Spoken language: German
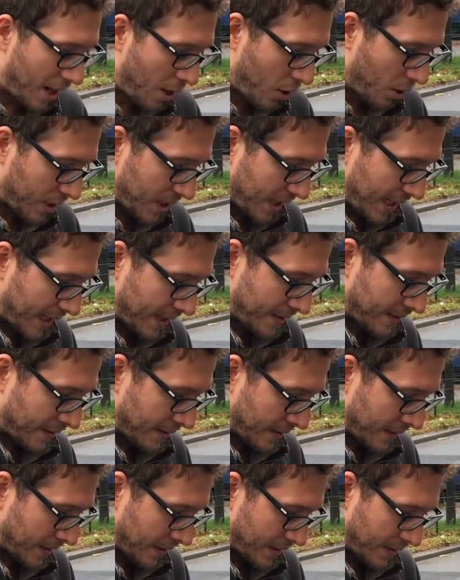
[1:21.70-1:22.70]
auch
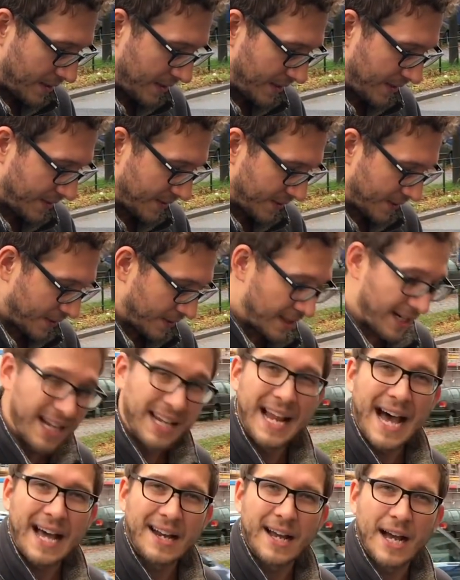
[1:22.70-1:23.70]
in diesen
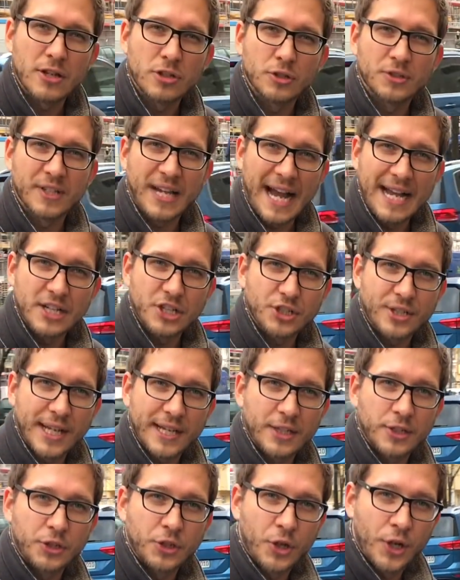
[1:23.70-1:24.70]
Ladeanschluss
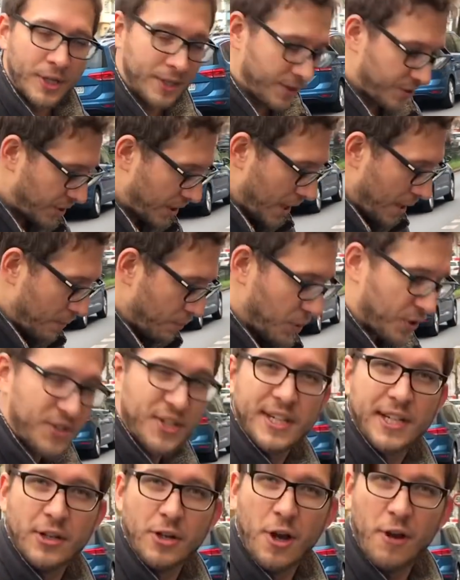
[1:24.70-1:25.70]
reinstecken könnt, müsst
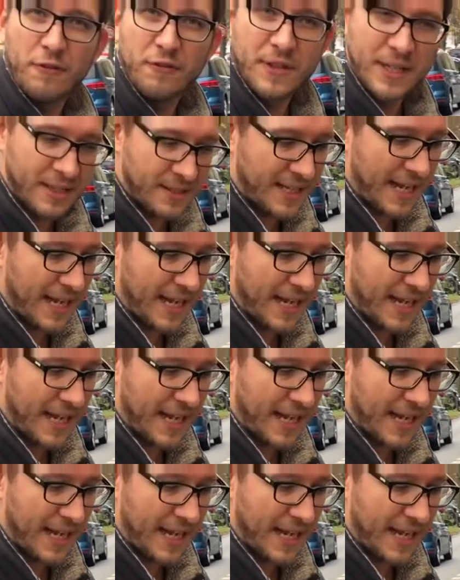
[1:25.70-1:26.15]
ihr den öffnen.